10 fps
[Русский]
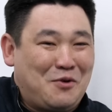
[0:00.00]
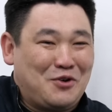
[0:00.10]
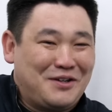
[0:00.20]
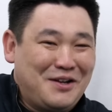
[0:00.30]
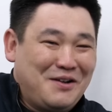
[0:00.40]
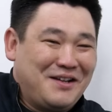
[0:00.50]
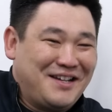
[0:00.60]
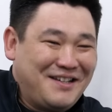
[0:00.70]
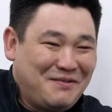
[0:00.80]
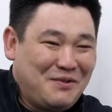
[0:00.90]
ну,
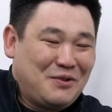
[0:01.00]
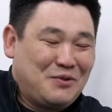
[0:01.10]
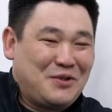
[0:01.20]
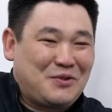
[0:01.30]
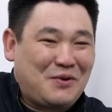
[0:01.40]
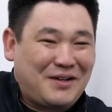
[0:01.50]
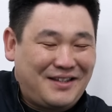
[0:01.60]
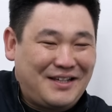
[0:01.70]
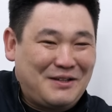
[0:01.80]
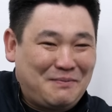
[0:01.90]
не сколько
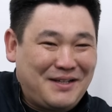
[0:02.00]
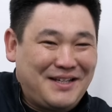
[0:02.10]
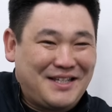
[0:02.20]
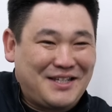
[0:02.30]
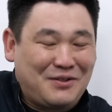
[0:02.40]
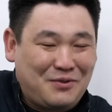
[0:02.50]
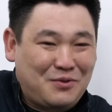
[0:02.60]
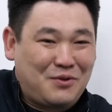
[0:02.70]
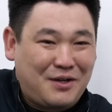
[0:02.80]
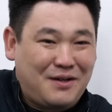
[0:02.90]
ты не поднять цену,
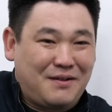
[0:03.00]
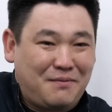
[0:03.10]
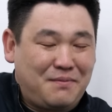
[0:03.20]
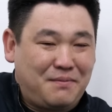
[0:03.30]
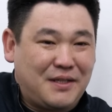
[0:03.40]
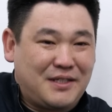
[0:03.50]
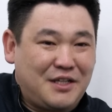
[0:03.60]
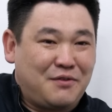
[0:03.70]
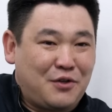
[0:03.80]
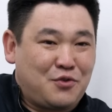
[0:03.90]
сколько
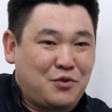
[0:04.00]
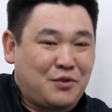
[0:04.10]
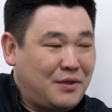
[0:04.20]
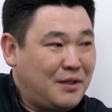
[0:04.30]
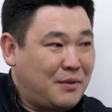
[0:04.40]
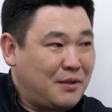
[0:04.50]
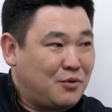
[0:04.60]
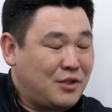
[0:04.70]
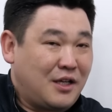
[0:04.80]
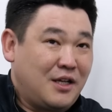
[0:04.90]
задевают чувства, да,
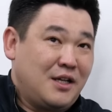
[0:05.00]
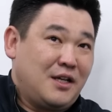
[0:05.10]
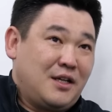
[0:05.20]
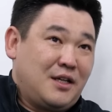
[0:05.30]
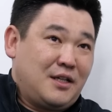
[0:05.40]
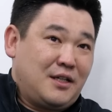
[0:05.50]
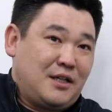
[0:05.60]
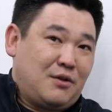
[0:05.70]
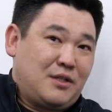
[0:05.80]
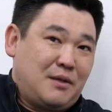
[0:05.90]
потому что
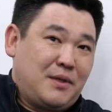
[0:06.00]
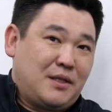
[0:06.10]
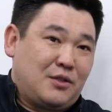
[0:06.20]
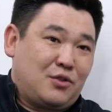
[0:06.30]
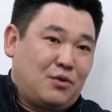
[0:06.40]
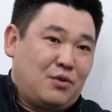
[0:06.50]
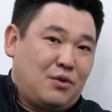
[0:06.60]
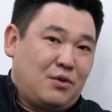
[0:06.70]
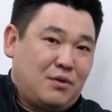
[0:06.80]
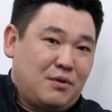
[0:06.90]
я вот заметил,
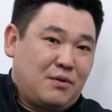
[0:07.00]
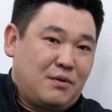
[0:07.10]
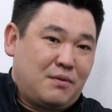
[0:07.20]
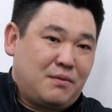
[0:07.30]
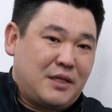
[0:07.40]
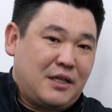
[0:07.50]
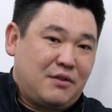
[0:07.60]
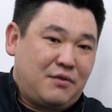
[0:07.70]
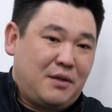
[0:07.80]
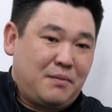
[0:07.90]
что за
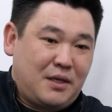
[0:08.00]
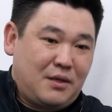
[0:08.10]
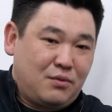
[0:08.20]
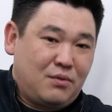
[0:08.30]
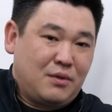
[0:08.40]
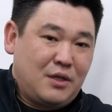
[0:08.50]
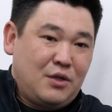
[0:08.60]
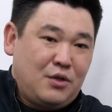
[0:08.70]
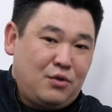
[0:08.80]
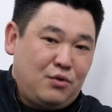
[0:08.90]
это время, ну,
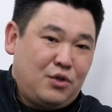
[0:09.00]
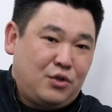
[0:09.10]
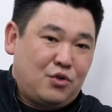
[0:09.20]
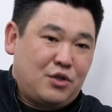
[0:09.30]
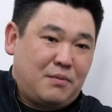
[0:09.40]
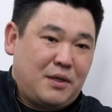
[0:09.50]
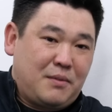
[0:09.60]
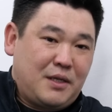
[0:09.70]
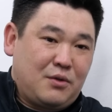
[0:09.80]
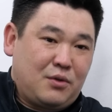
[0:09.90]
люди тоже,
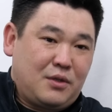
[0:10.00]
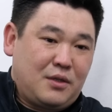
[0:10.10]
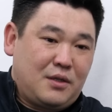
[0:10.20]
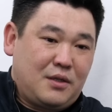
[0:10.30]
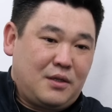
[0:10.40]
понимаете, вот